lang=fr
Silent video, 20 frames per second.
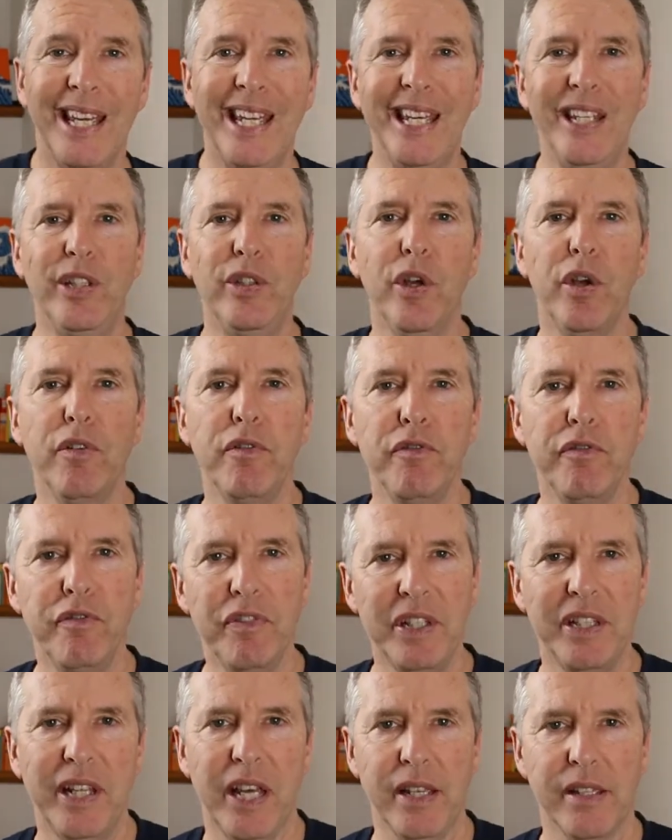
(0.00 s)
et de
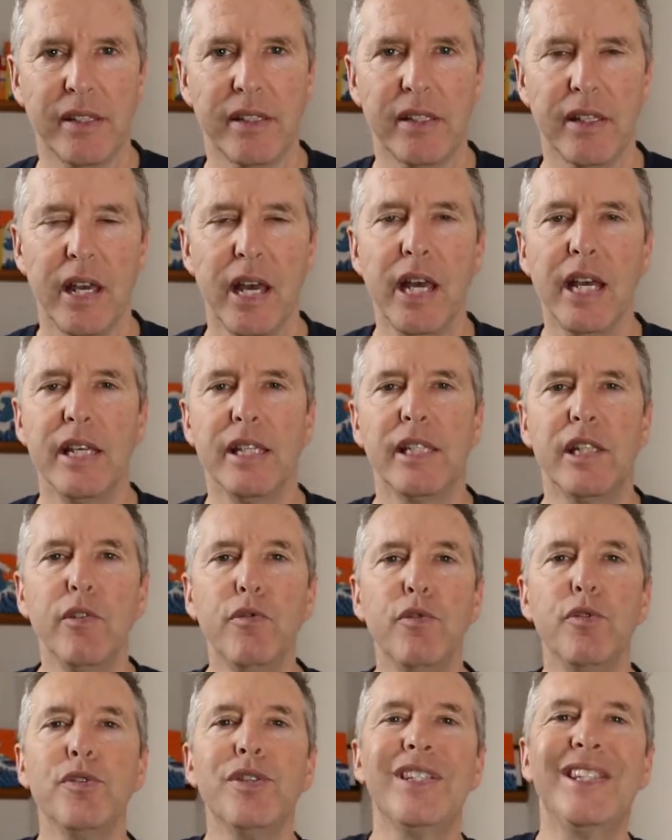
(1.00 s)
vitesse. Si
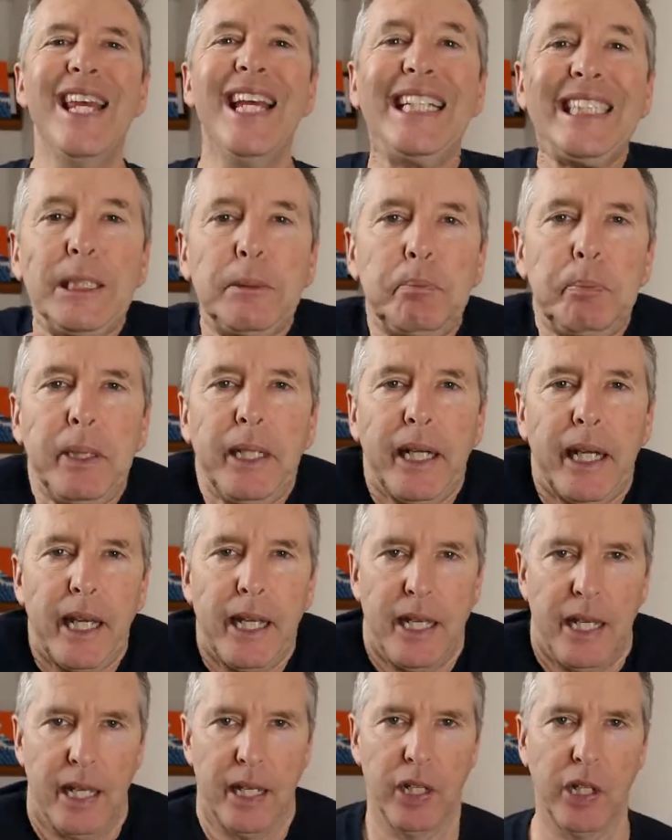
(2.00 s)
vous expirez
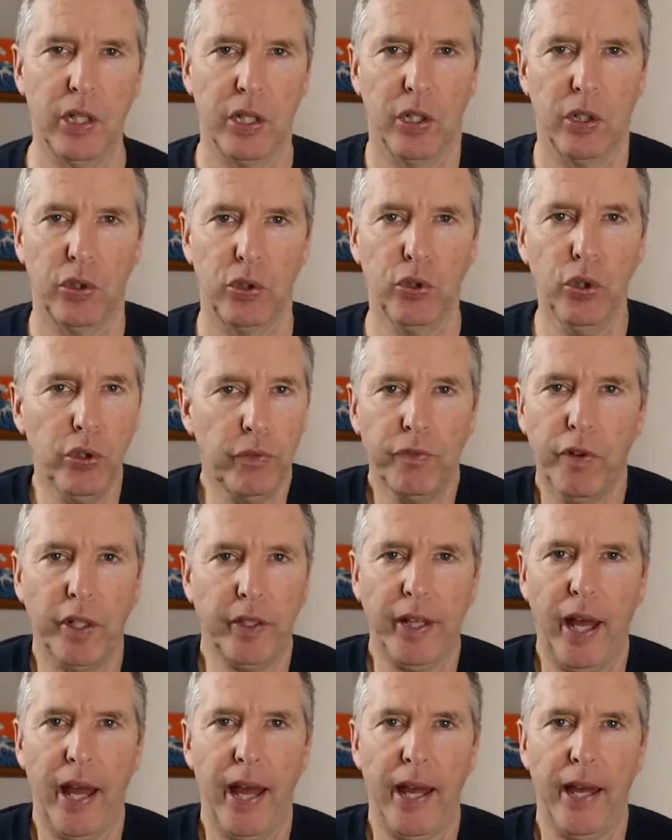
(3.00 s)
toute
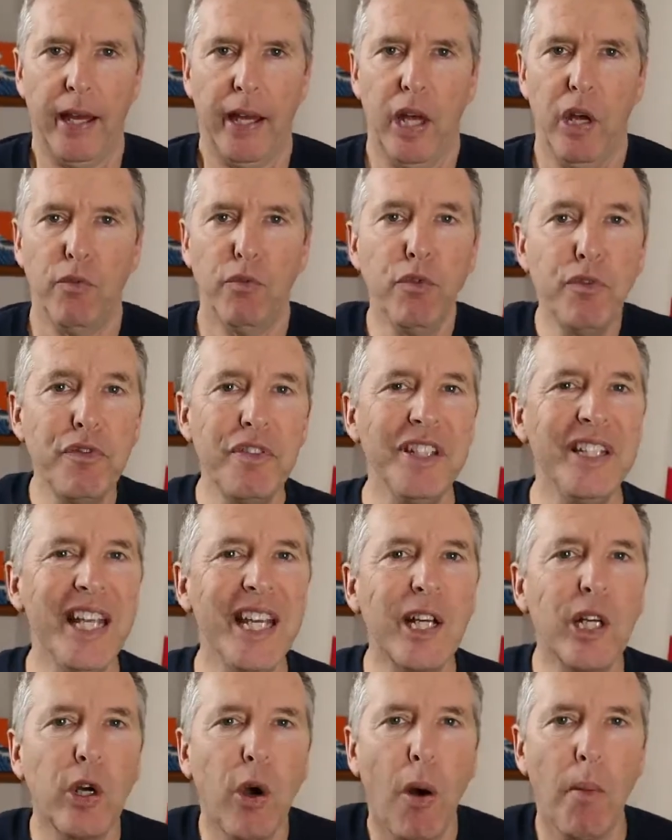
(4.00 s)
votre air, vous
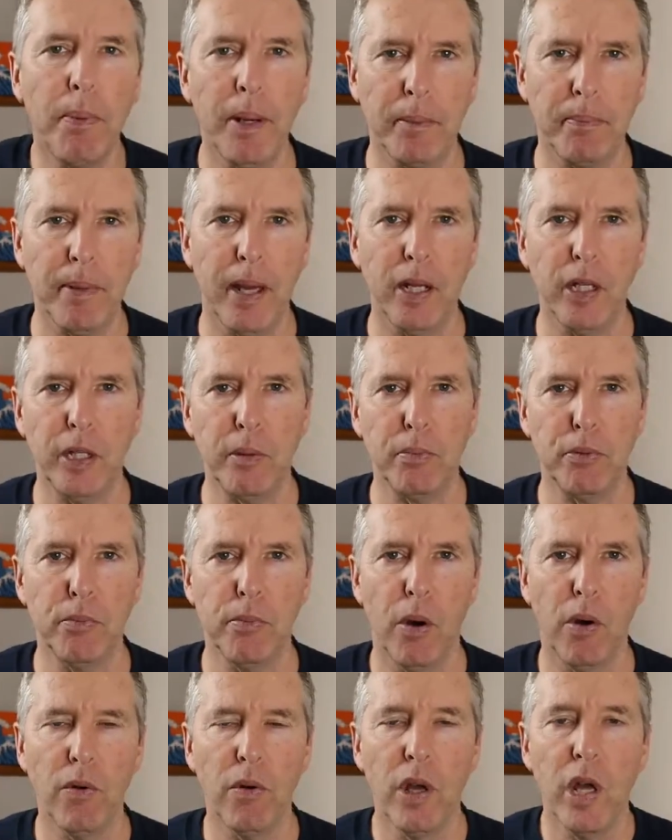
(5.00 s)
videz complètement les
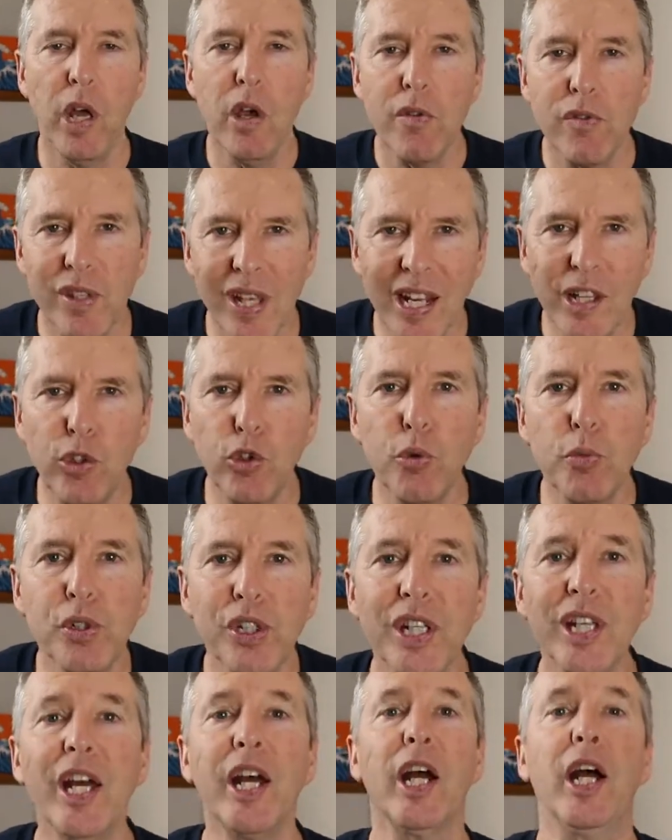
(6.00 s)
poumons, vous allez être
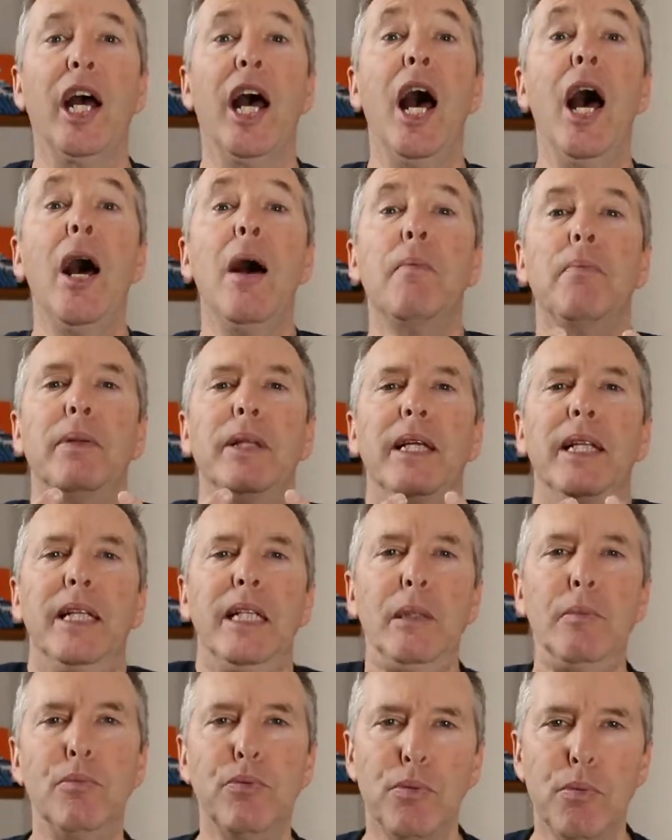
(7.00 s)
obligé de remplir
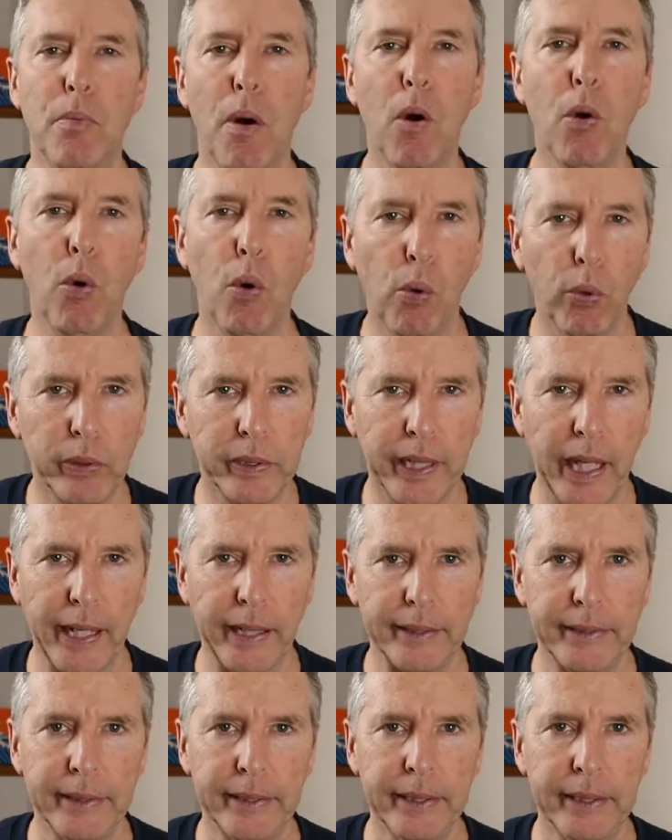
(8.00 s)
les poumons autant.
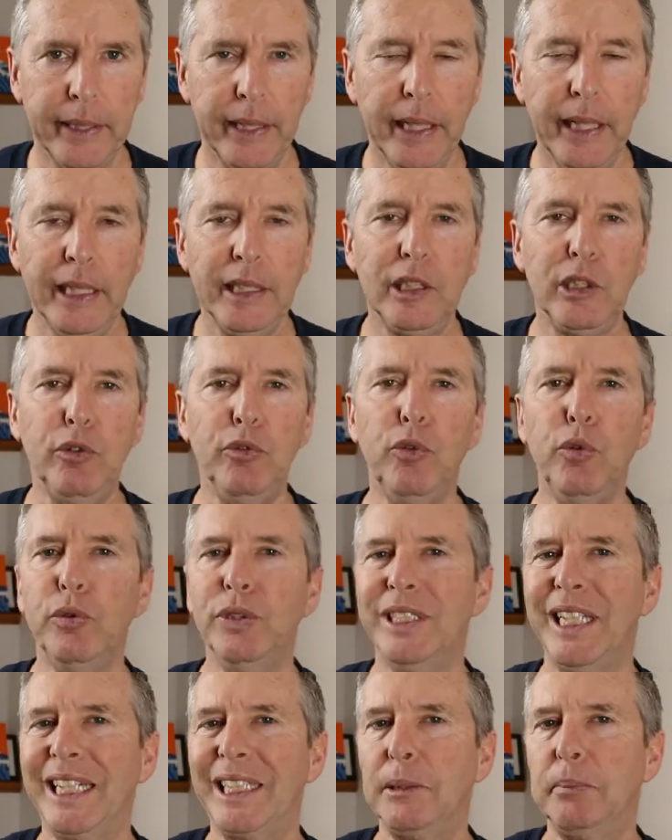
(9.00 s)
Si vous
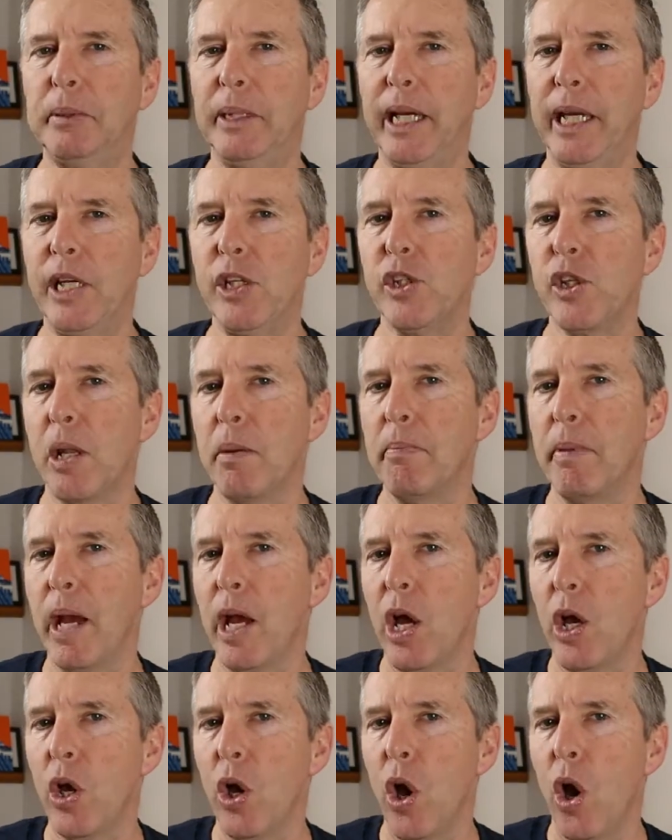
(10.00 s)
vous expirez seulement
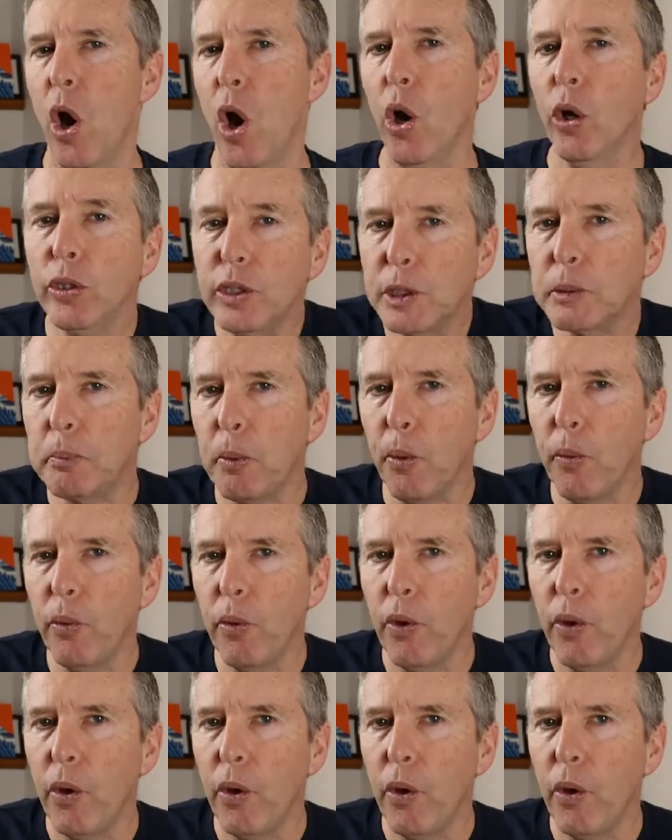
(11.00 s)
un petit peu,